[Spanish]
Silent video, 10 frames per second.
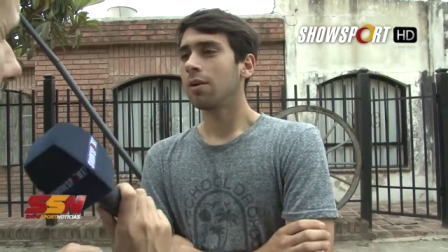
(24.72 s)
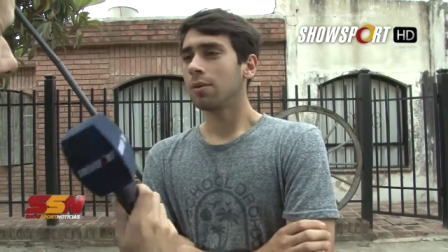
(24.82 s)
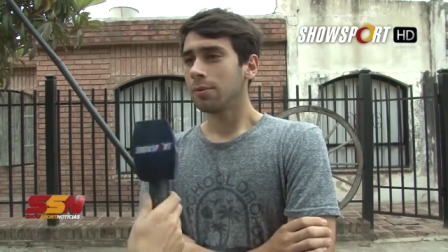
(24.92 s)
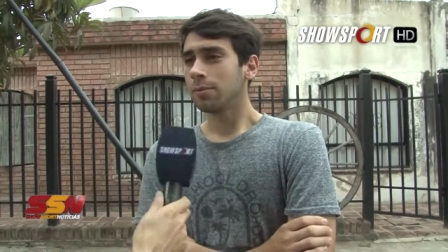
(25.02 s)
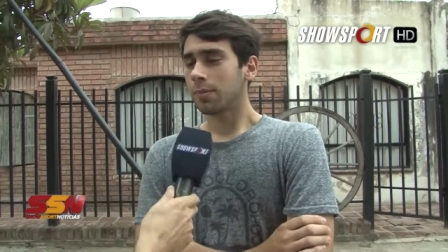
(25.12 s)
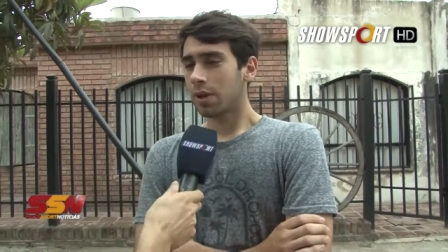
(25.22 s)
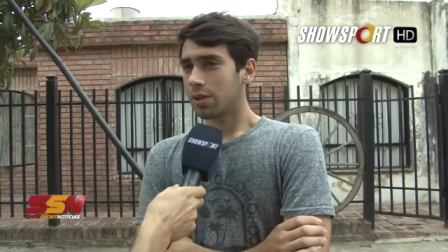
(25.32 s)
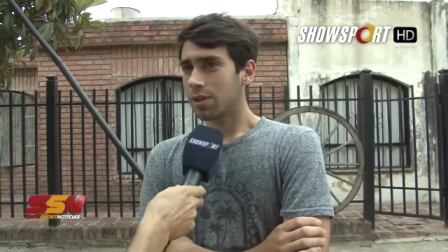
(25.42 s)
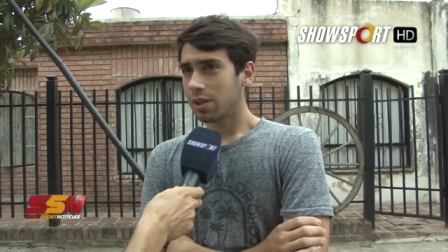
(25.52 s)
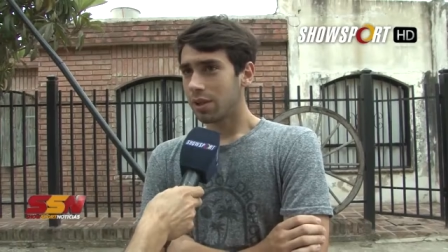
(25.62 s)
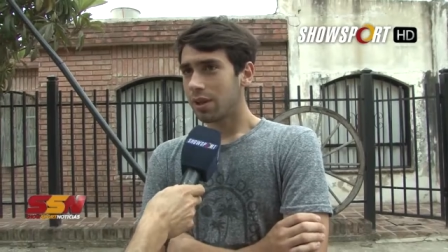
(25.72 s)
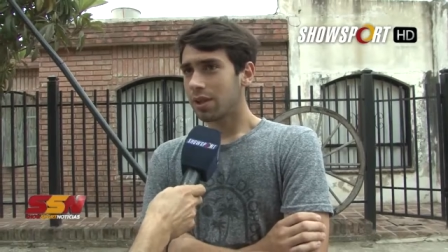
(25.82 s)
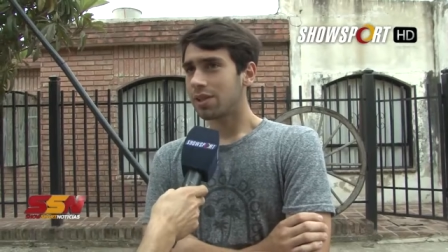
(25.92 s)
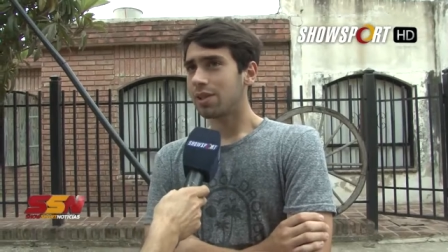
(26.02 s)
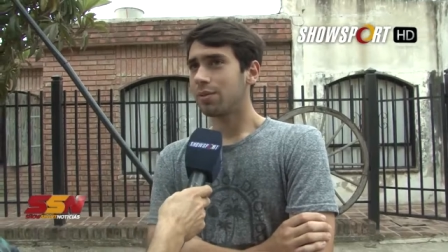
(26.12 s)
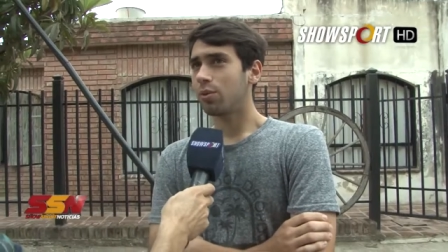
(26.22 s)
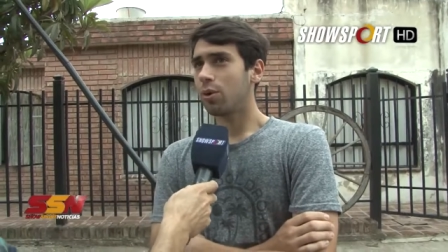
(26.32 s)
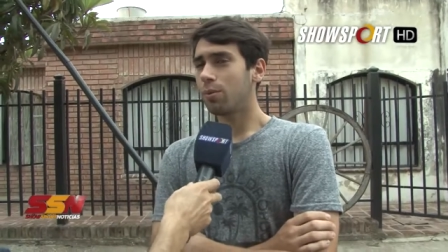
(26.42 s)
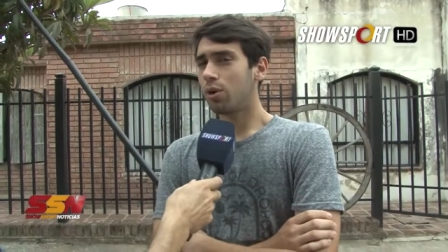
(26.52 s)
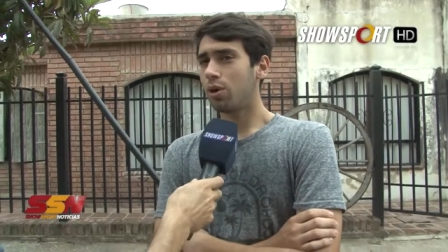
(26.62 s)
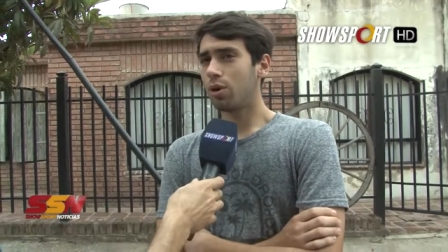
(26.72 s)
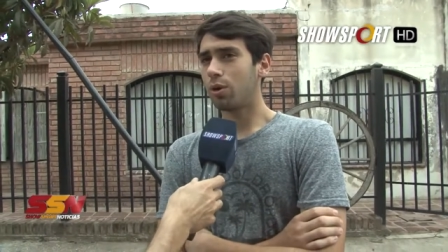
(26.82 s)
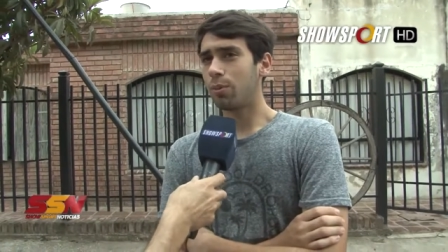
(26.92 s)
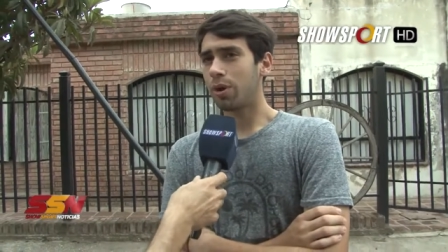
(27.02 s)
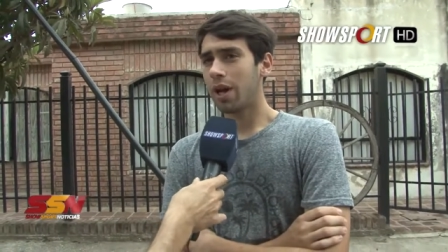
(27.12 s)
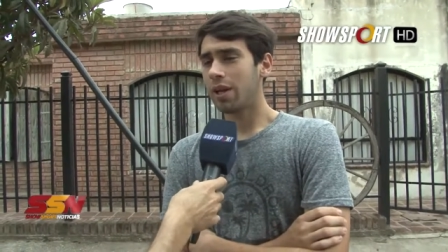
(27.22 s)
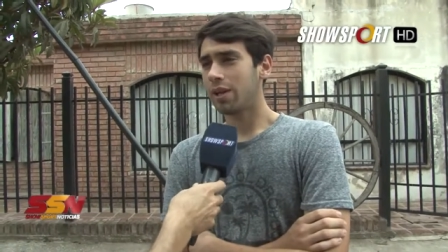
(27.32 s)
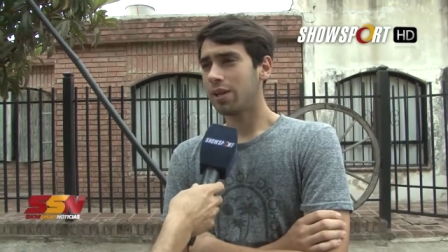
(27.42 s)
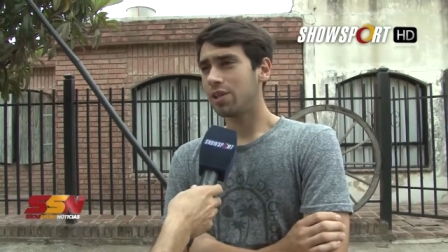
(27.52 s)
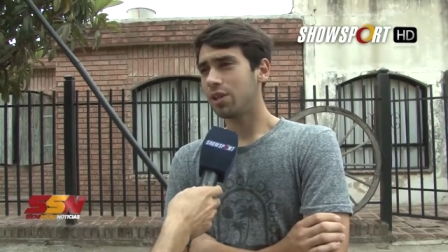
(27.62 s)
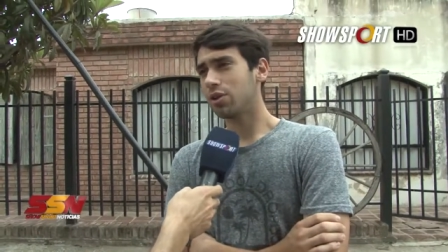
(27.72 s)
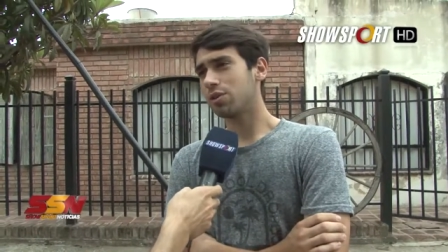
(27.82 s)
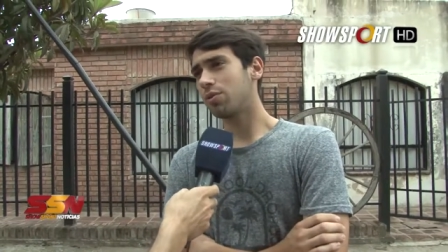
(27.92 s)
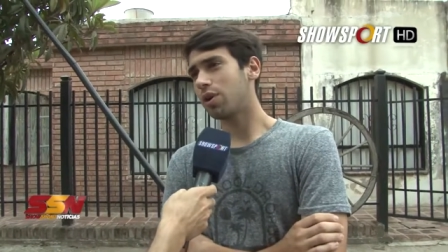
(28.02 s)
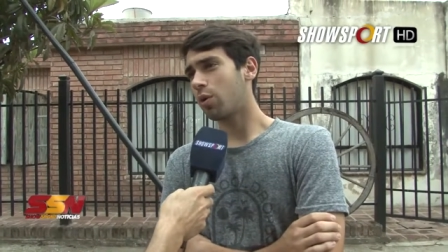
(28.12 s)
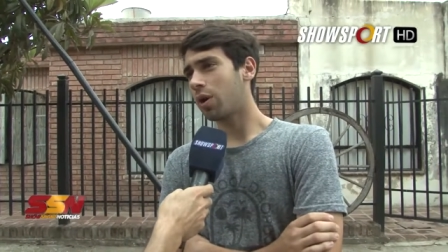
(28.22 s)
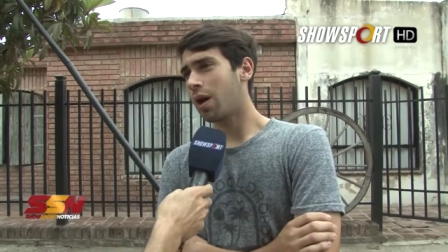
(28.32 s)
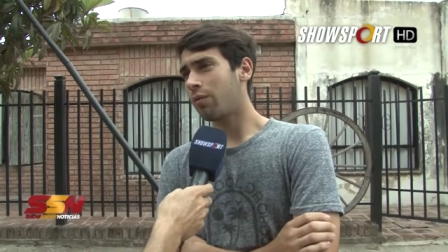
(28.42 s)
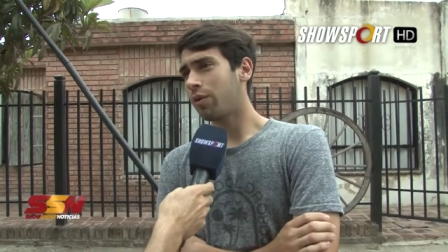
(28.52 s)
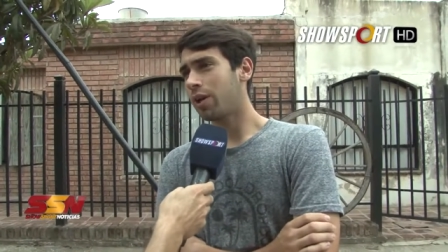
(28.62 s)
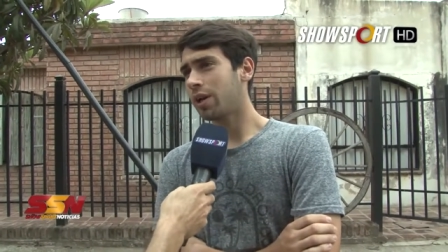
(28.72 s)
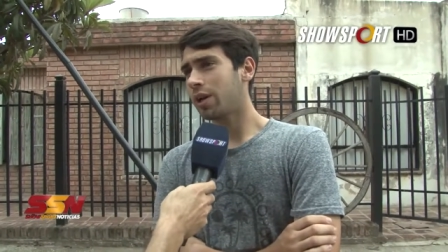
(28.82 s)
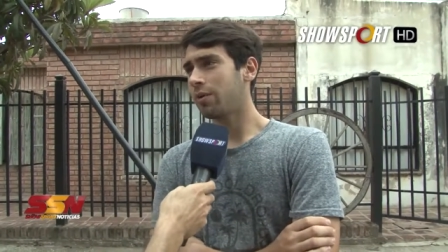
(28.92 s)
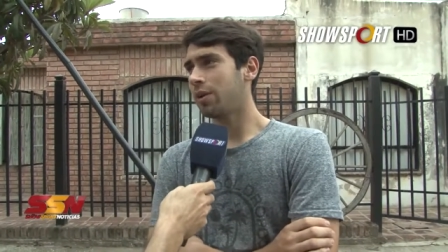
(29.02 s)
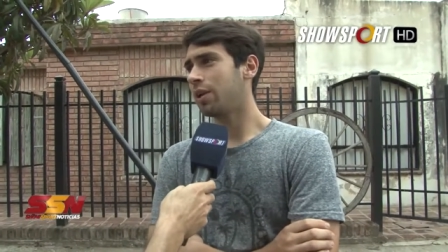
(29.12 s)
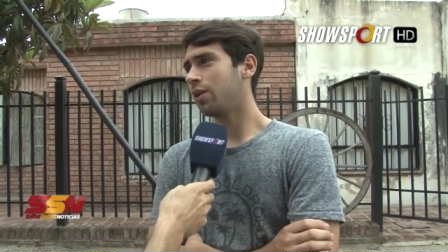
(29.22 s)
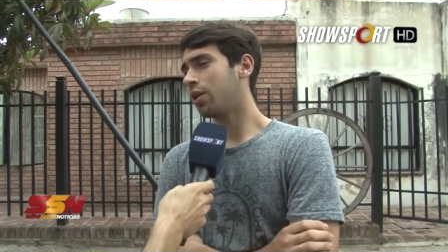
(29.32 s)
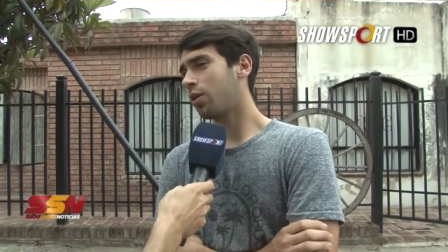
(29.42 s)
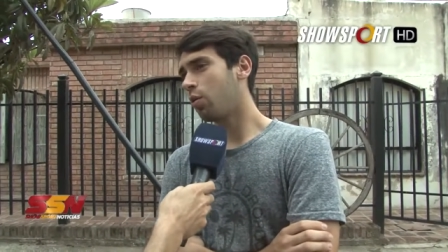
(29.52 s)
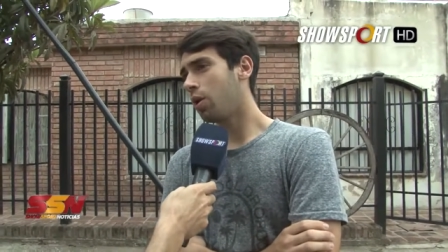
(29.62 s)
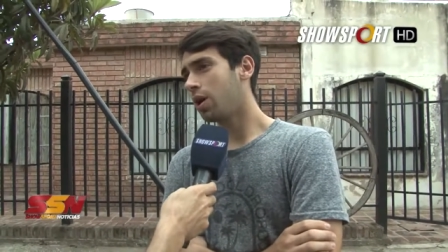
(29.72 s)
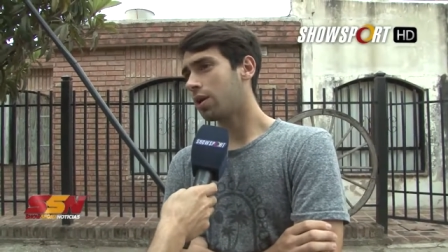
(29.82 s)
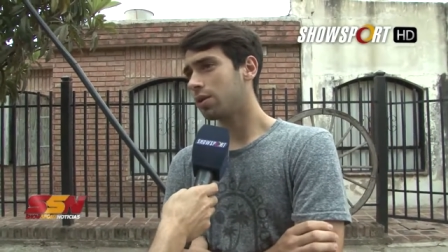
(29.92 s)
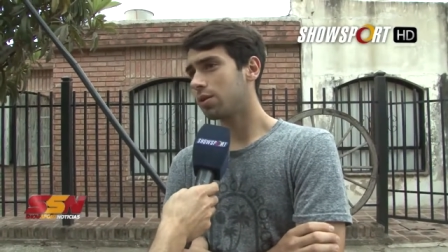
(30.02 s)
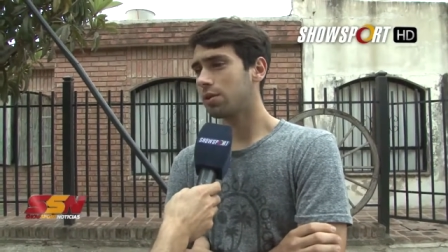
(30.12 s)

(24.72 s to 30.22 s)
rendimiento. Sí, la verdad que sí. Tuvimos por ahí chicos que se fueron a jugar afuera, que vinieron a jugar